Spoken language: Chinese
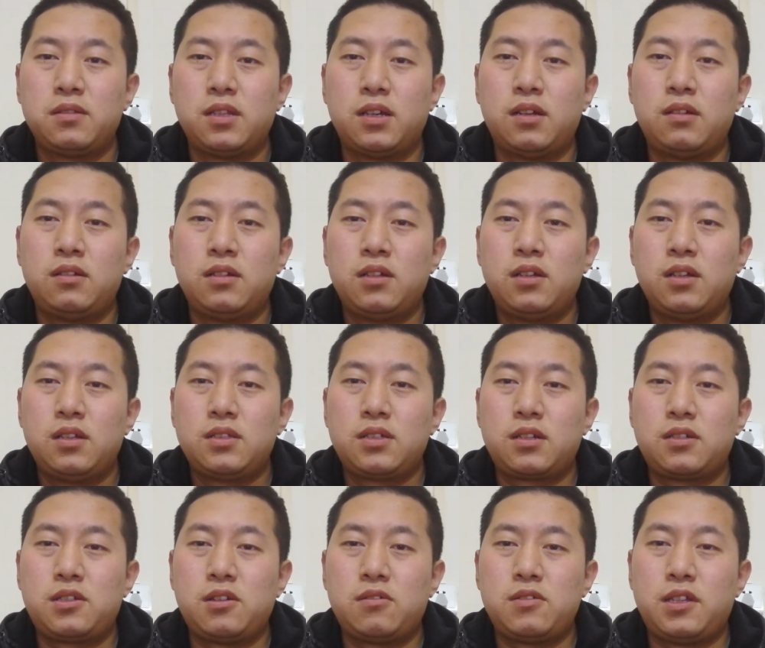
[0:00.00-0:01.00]
啊，这
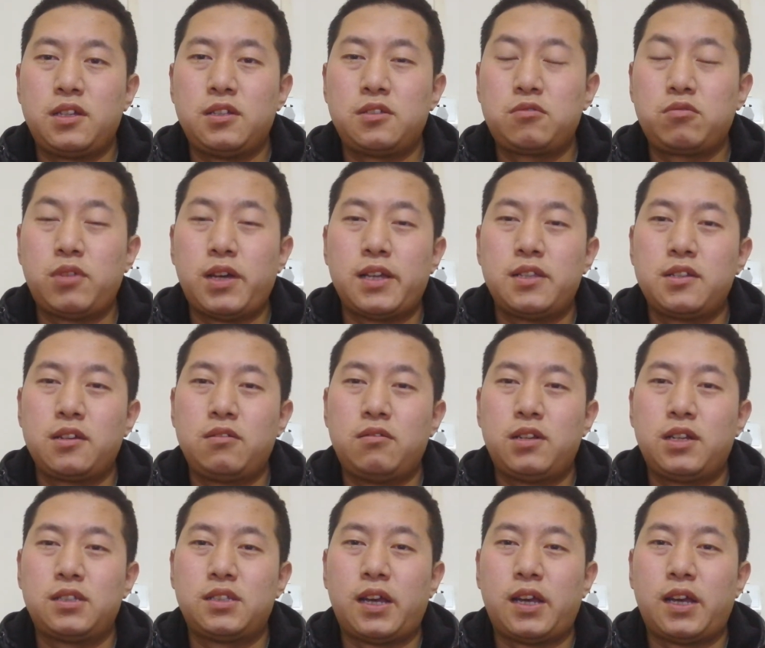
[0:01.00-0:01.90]
个消息出来之后呢，